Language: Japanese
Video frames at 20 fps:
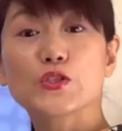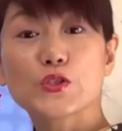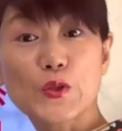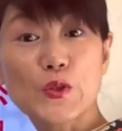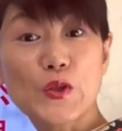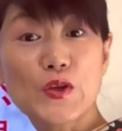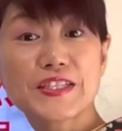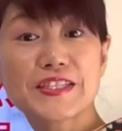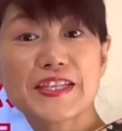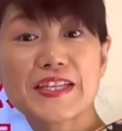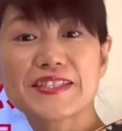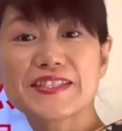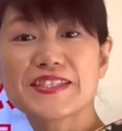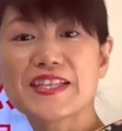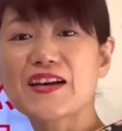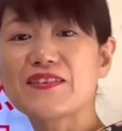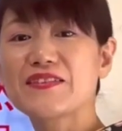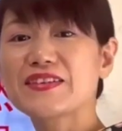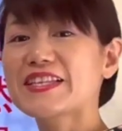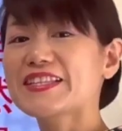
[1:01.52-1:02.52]
その季節
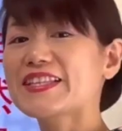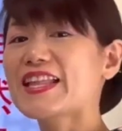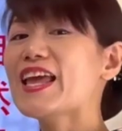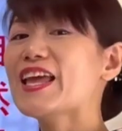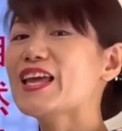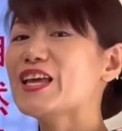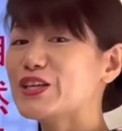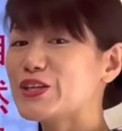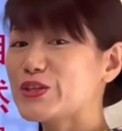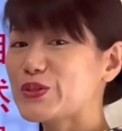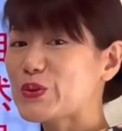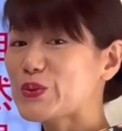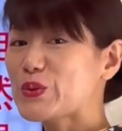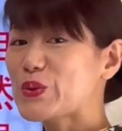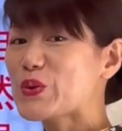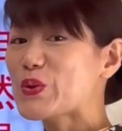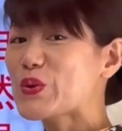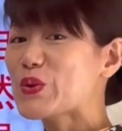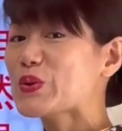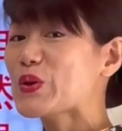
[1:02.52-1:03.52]
に合わせて人
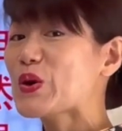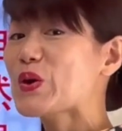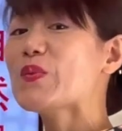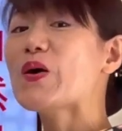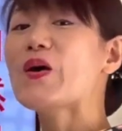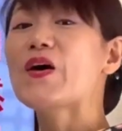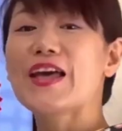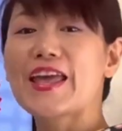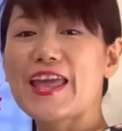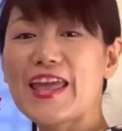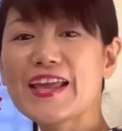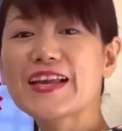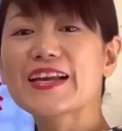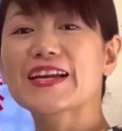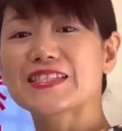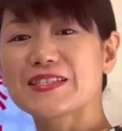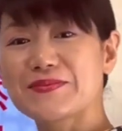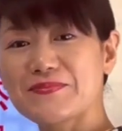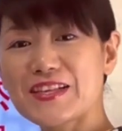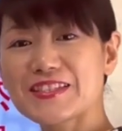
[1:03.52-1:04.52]
の行動も変
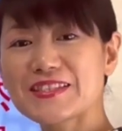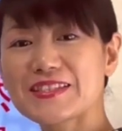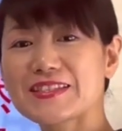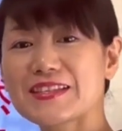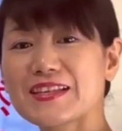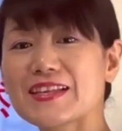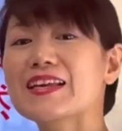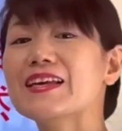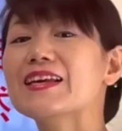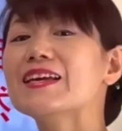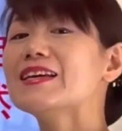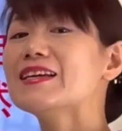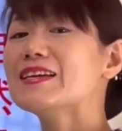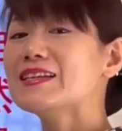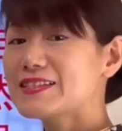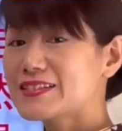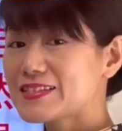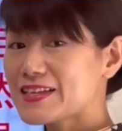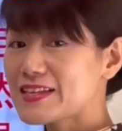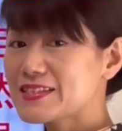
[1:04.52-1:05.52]
化します
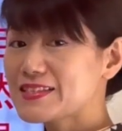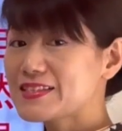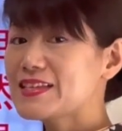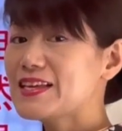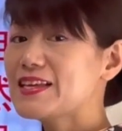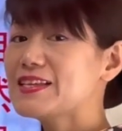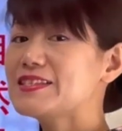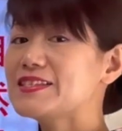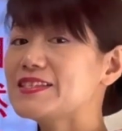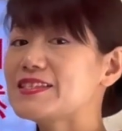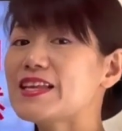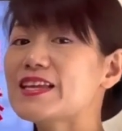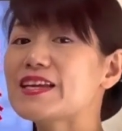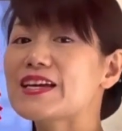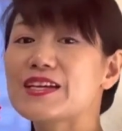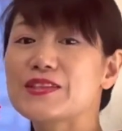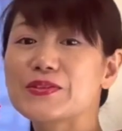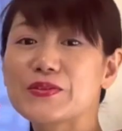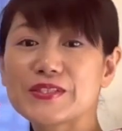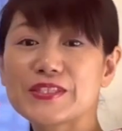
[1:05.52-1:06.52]
しかし自然
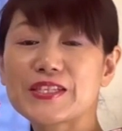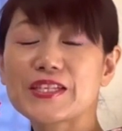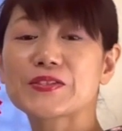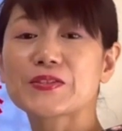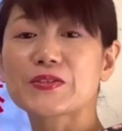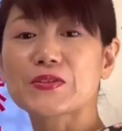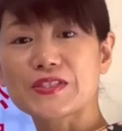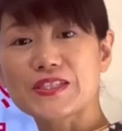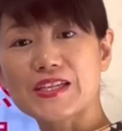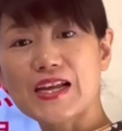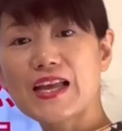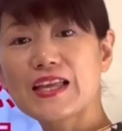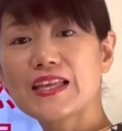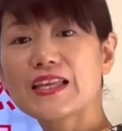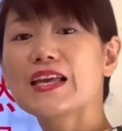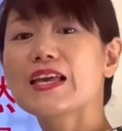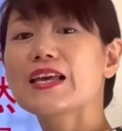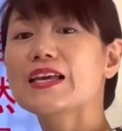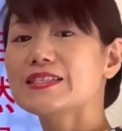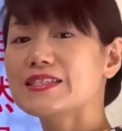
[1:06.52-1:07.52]
界の季節と違い
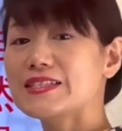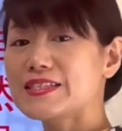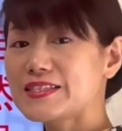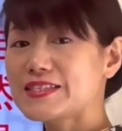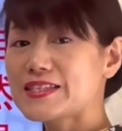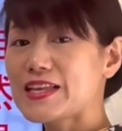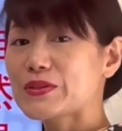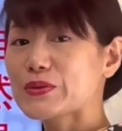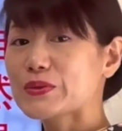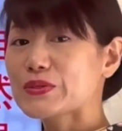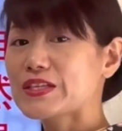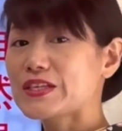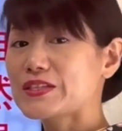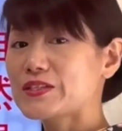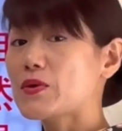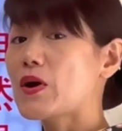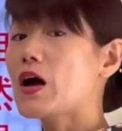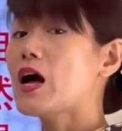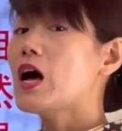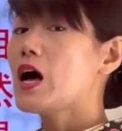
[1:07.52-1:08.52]
人生の季
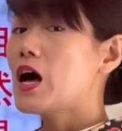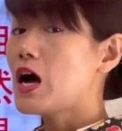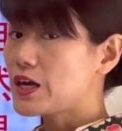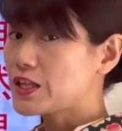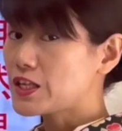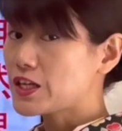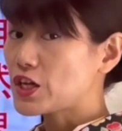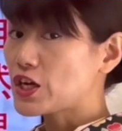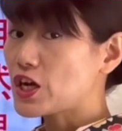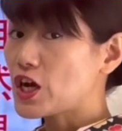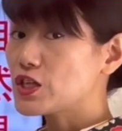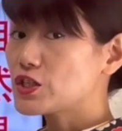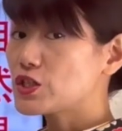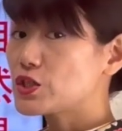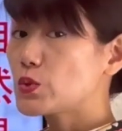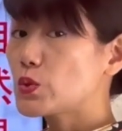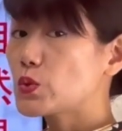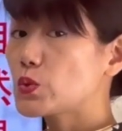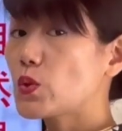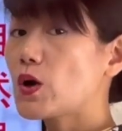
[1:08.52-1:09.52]
節は肌で感
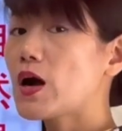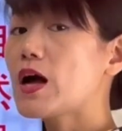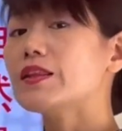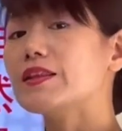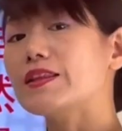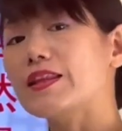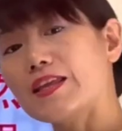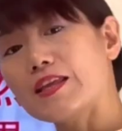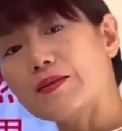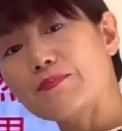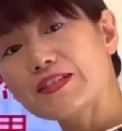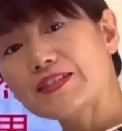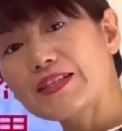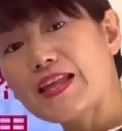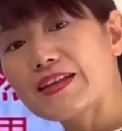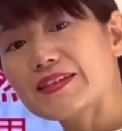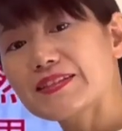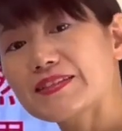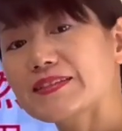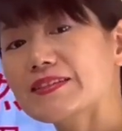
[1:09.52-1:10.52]
じることができま
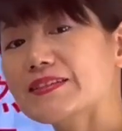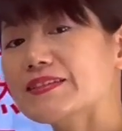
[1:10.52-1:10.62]
せん